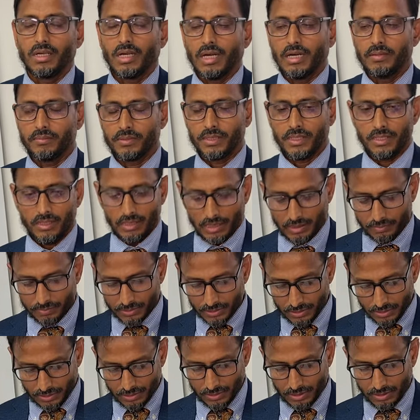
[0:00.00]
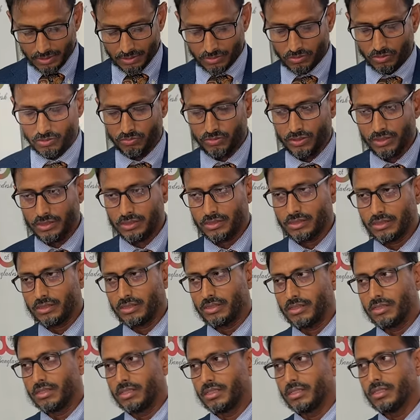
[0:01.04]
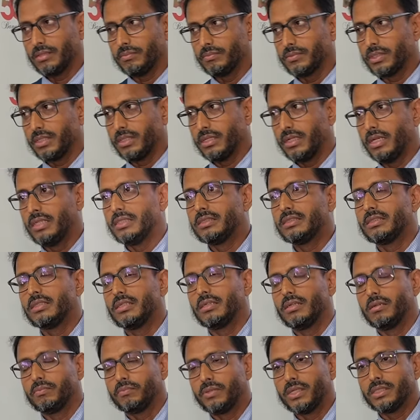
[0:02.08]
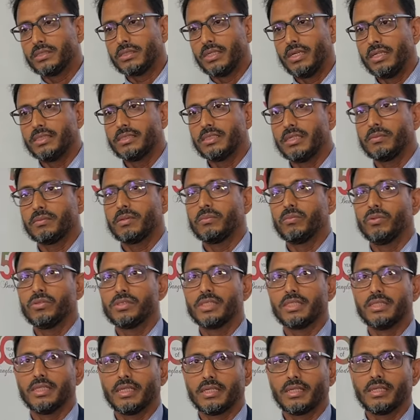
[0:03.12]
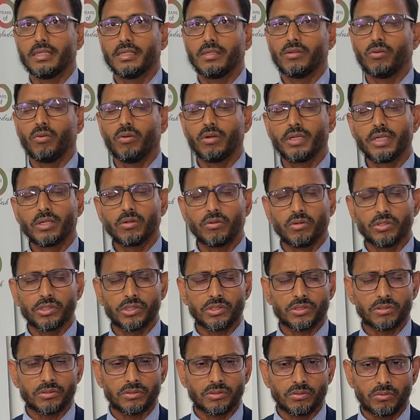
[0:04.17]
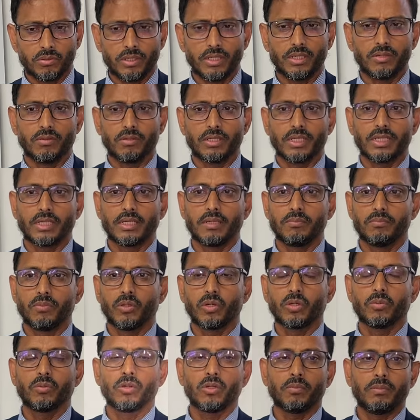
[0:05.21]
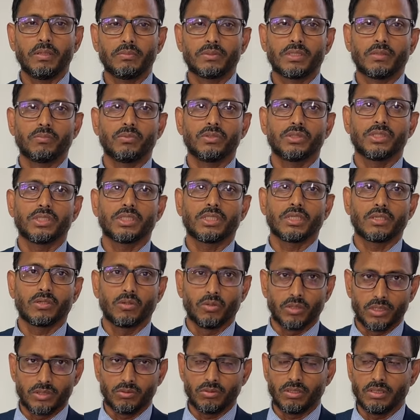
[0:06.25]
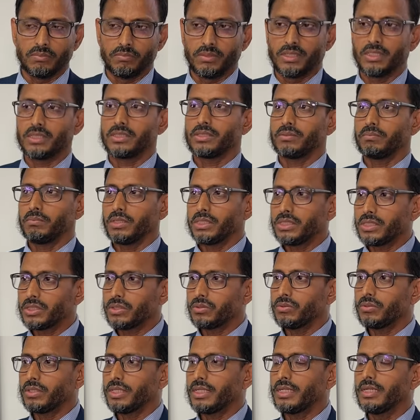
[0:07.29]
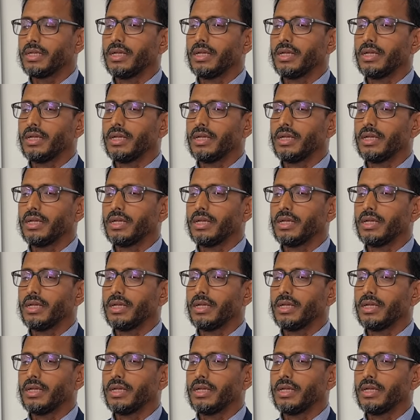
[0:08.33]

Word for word: আমরা আমাদের এই কনফারেন্সের রিলিজে প্রেস রিলিজে আমরা বলছি দেখেন অনেক কষ্ট করে অনেকে বড় বড় ব্যবসা প্রতিষ্ঠান গড়ে তুলেন বিশেষ করে